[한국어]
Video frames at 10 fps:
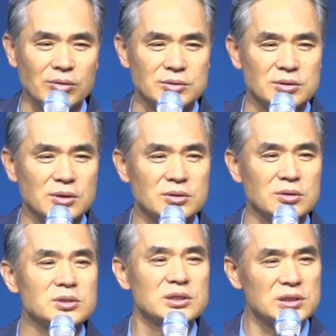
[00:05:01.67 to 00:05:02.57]
진짜 전
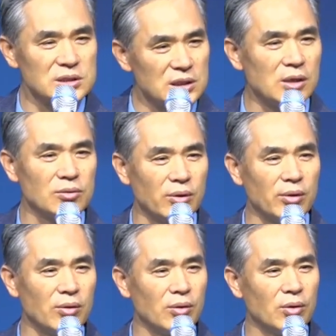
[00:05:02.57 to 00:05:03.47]
신기한
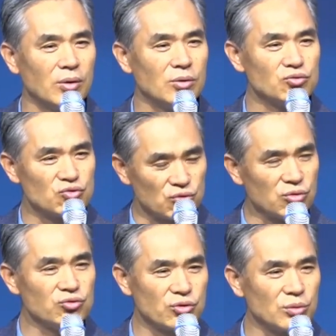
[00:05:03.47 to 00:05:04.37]
거예요.
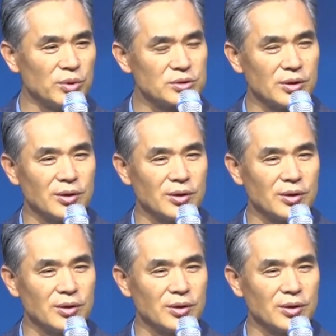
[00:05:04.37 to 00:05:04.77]
주렁주렁 맺어.